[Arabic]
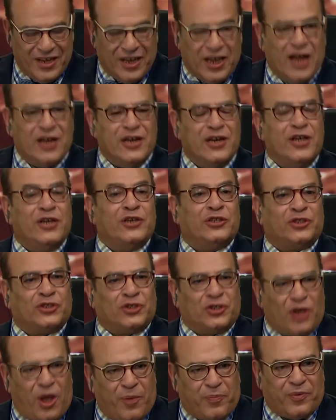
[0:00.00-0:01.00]
كان ليه
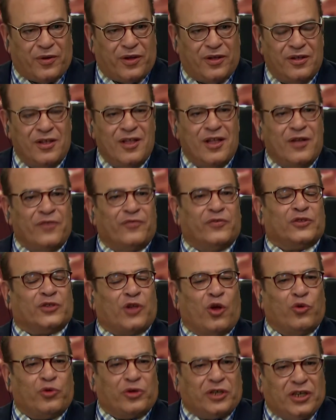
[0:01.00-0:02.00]
الصبر في
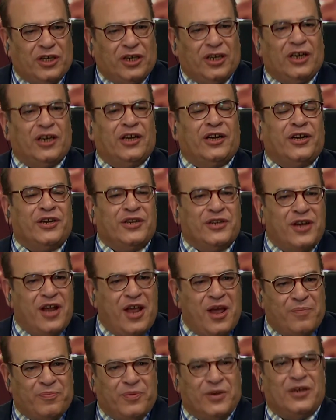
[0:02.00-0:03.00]
توقيع
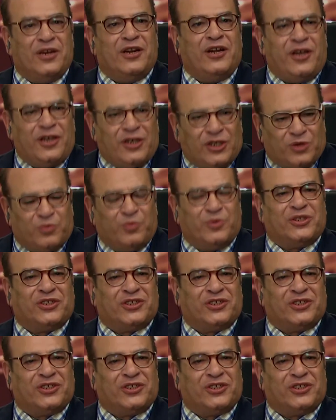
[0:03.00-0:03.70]
العنابي لحزب